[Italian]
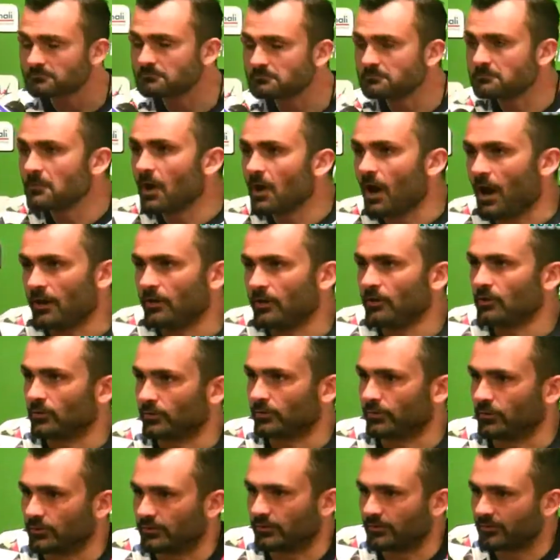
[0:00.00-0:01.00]
No, non lo
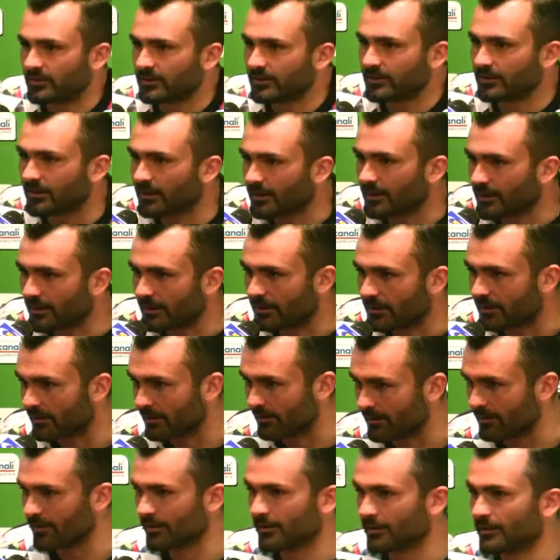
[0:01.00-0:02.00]
so, si vede che,
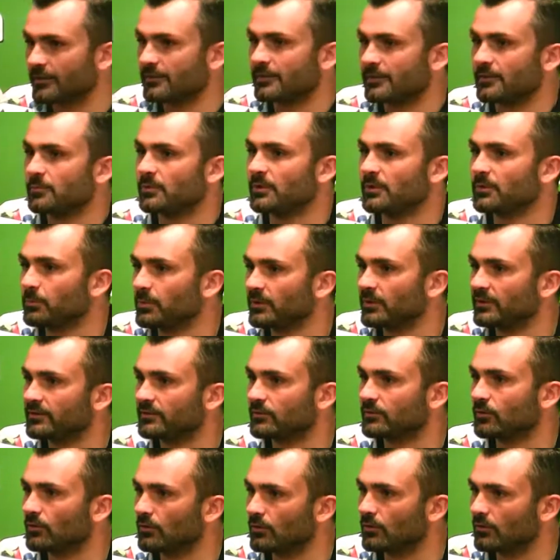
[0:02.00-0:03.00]
che, che, mi
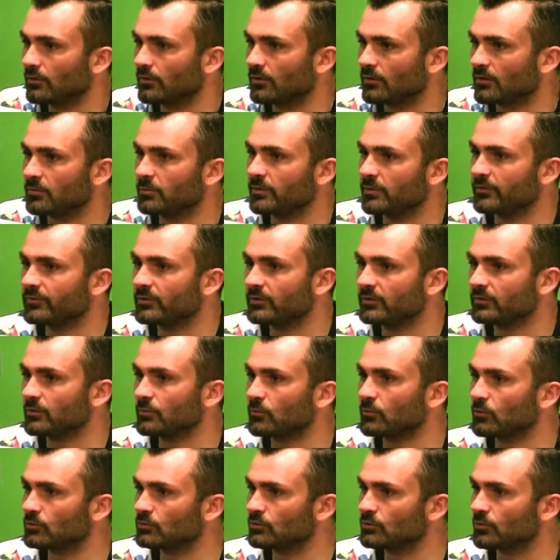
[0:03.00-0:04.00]
visto, che, mi ha visto,
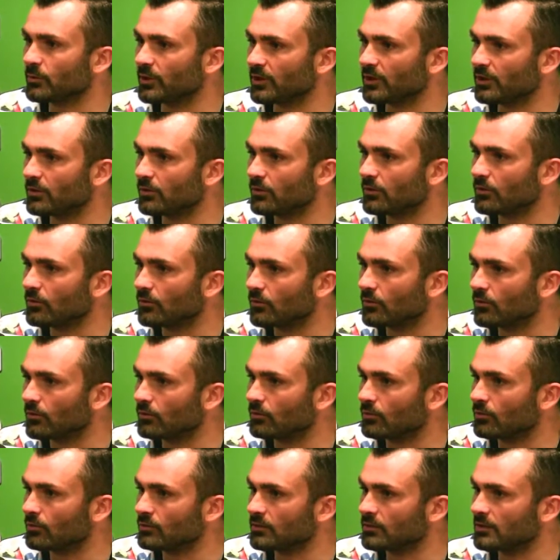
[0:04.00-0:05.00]
molto
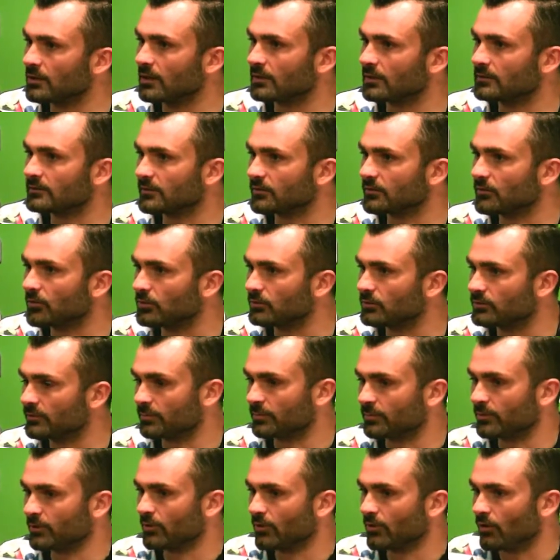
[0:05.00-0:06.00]
meglio delle altre volte,
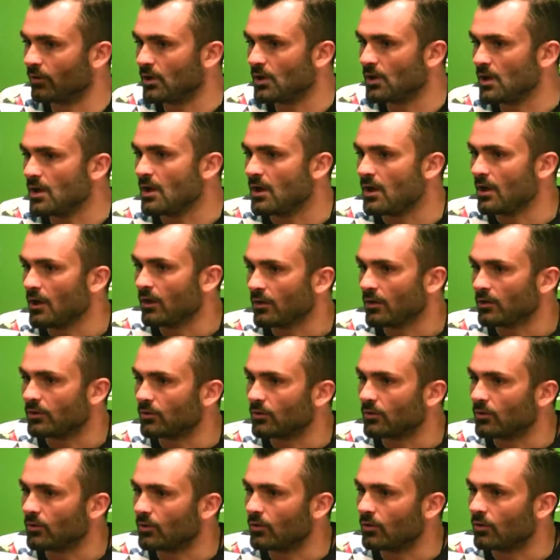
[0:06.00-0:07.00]
però
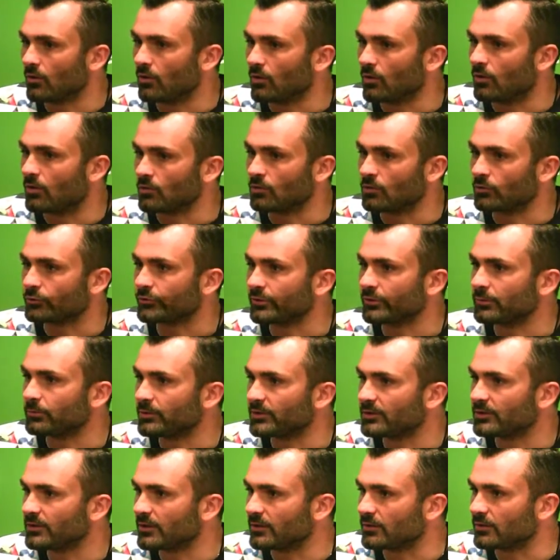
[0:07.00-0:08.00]
io l'ho
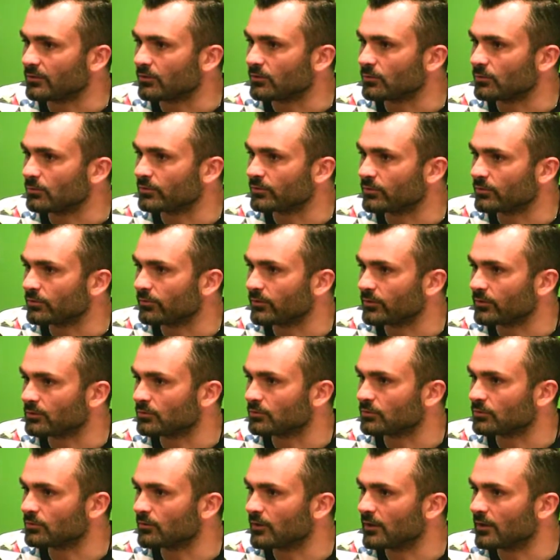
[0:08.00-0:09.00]
sempre detto, io mi sono
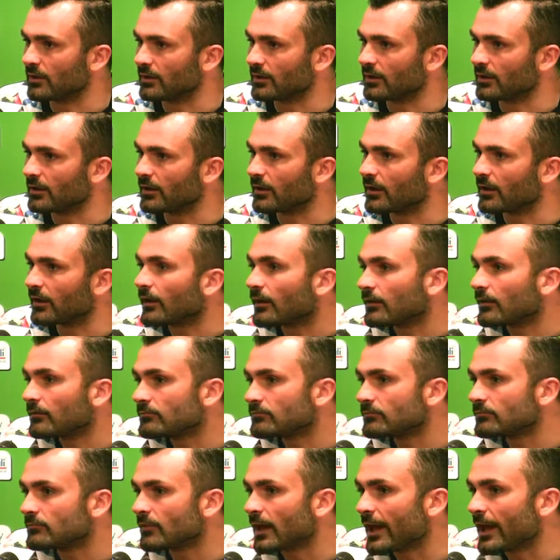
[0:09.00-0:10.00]
fatto
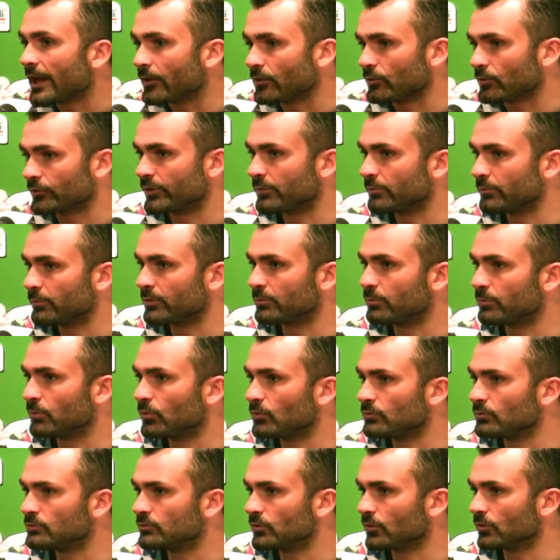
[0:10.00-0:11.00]
trovare ero sempre
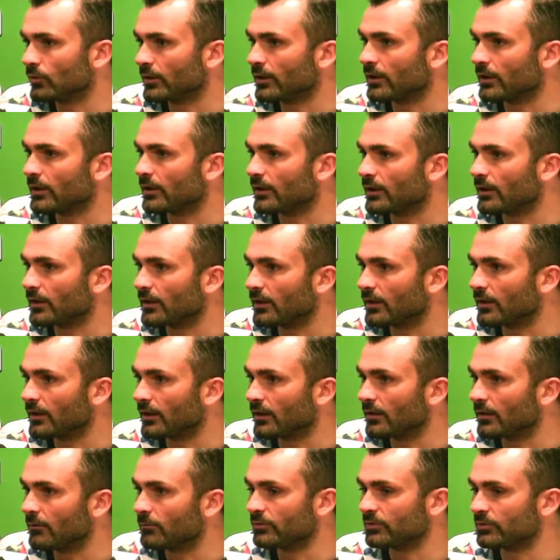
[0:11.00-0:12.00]
pronto
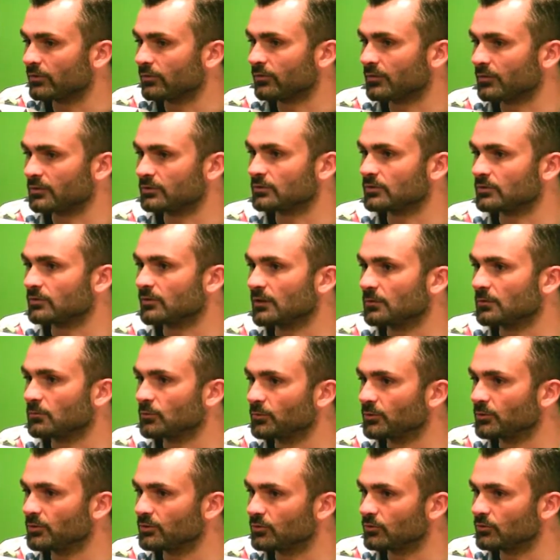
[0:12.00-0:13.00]
e mi sono fatto trovare il
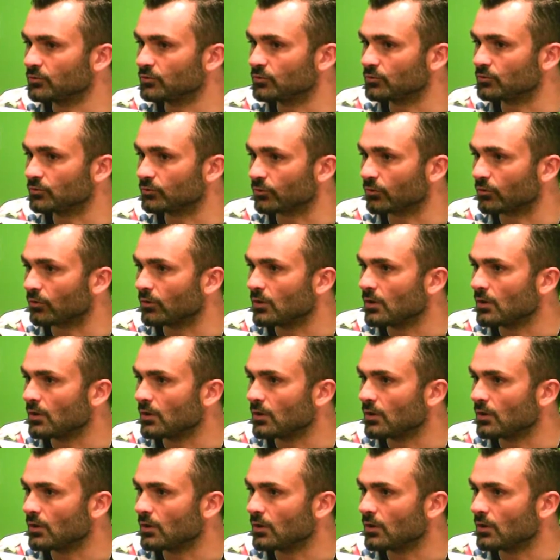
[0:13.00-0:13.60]
momento giusto.